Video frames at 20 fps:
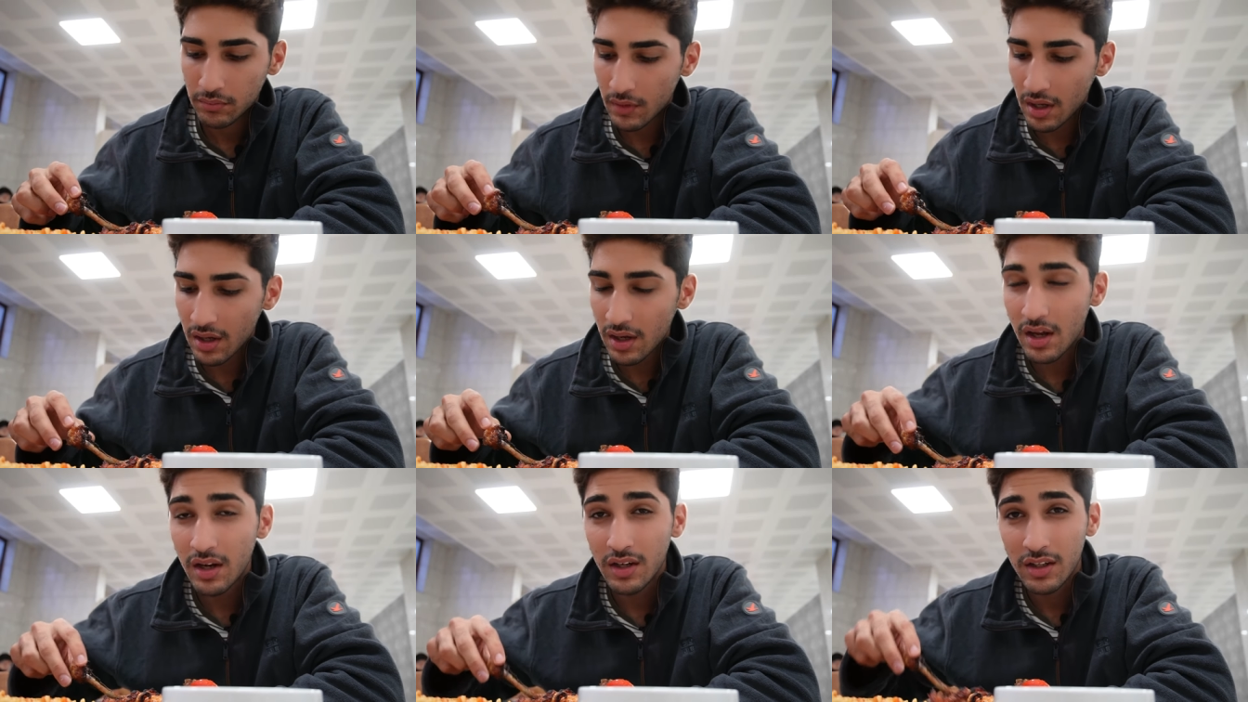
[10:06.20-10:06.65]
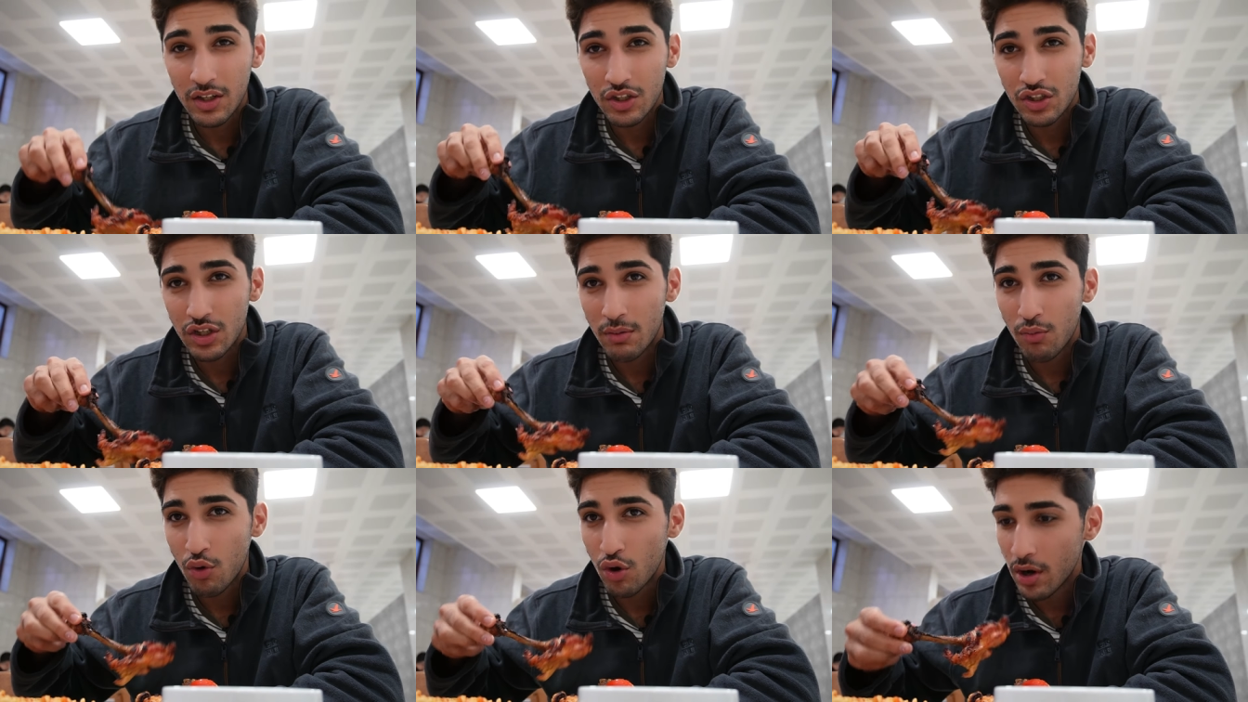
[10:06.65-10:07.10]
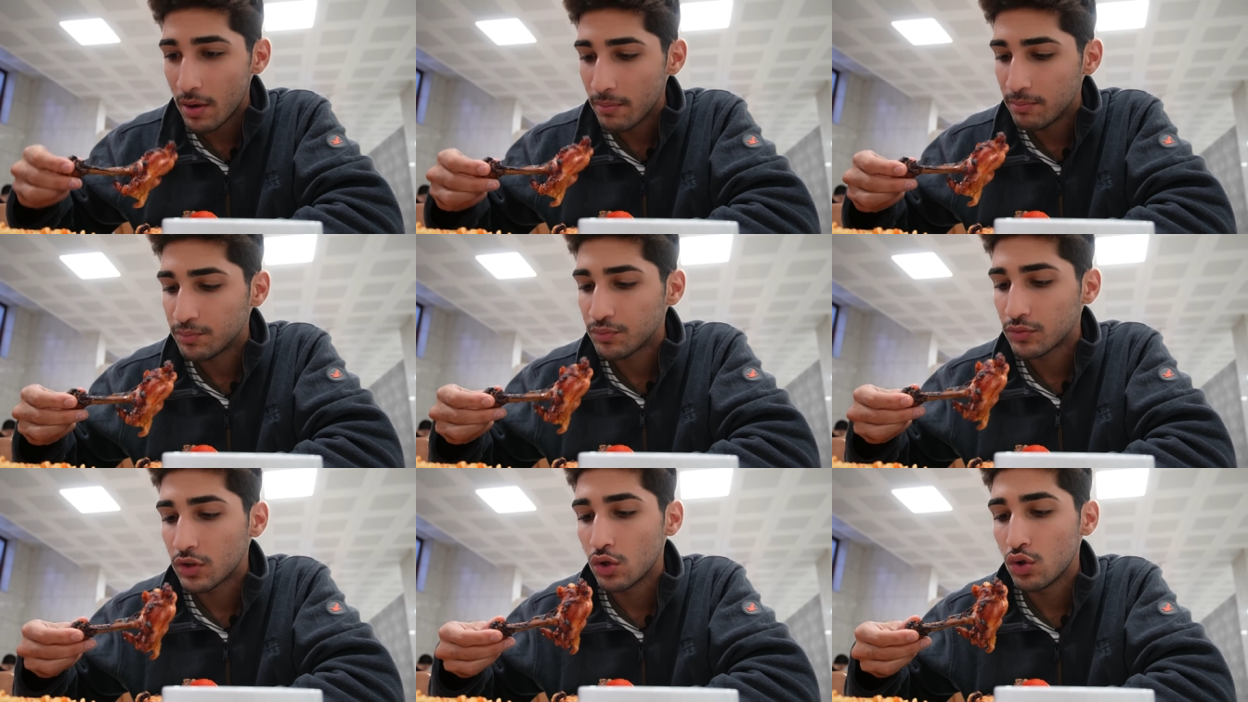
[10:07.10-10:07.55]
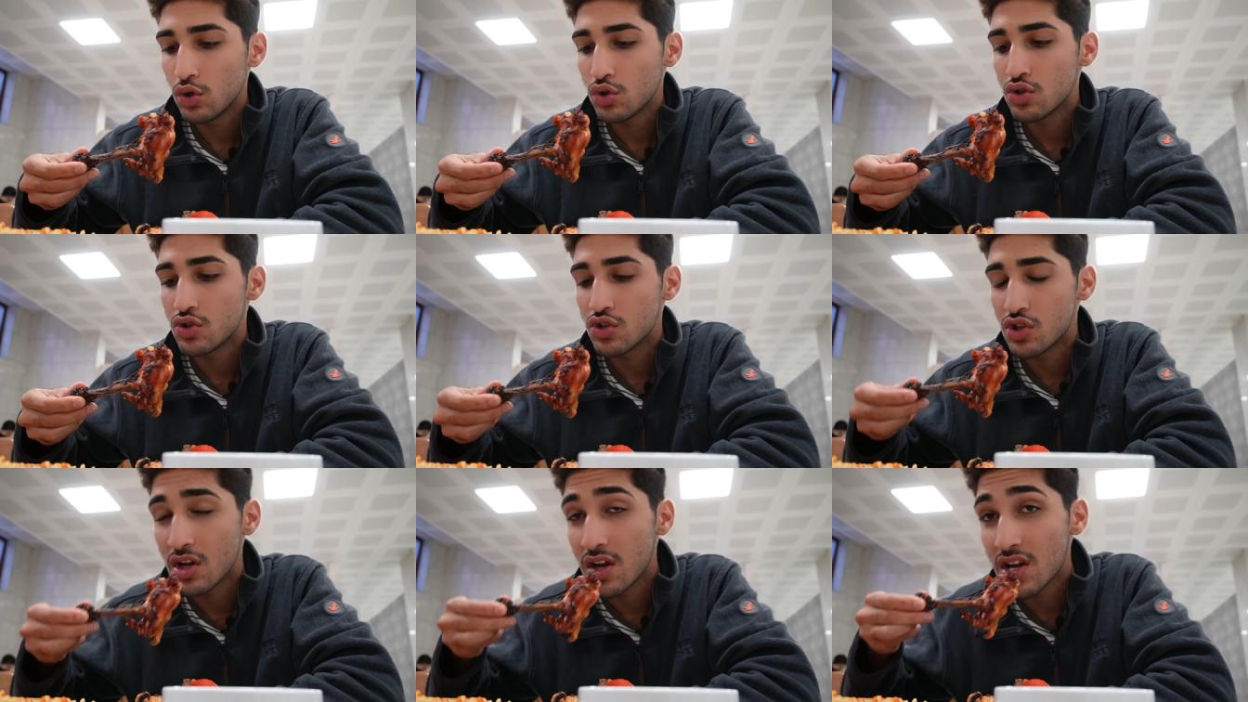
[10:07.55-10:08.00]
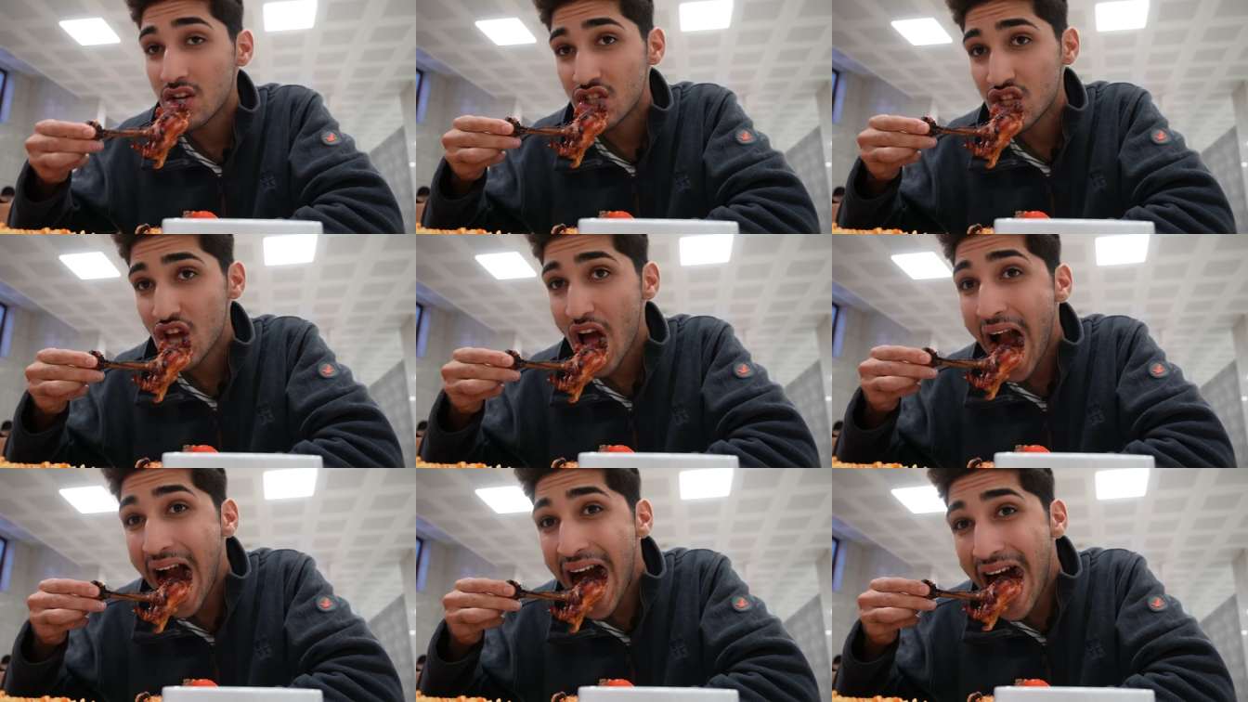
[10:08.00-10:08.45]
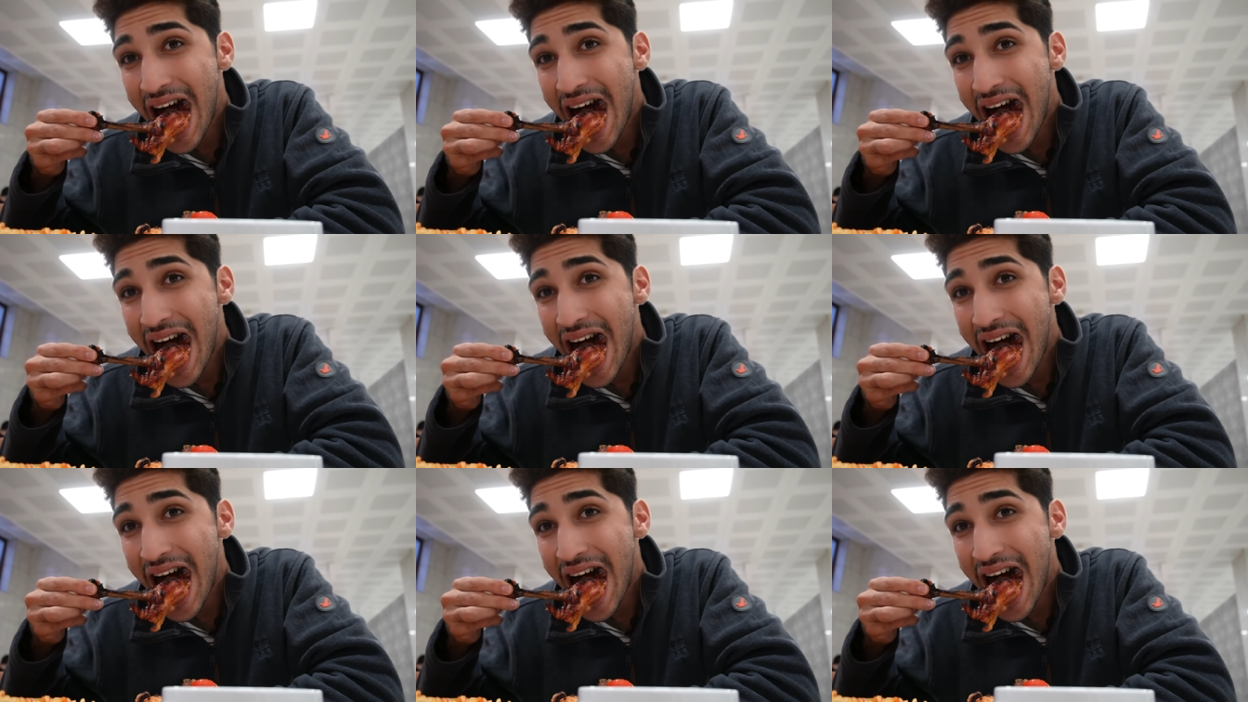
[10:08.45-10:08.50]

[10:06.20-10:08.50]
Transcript: Ha arkadaşlar böyle alıyorsunuz elinize.